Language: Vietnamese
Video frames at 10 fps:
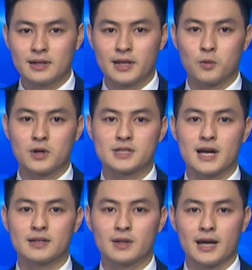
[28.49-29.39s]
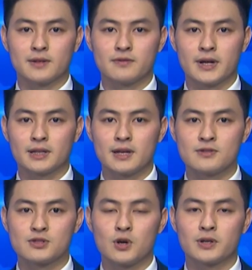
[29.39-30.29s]
Theo quan sát, ảnh vệ
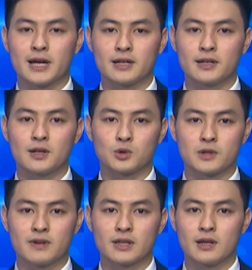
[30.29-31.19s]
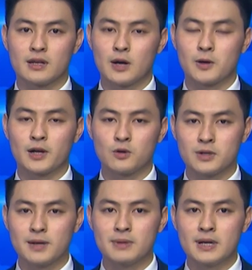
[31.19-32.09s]
tinh do Đài khí tượng thủy văn tỉnh Lào Cai cung
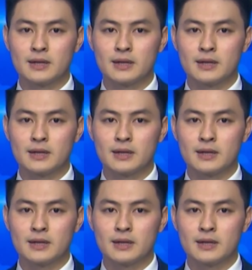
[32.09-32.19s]
cấp,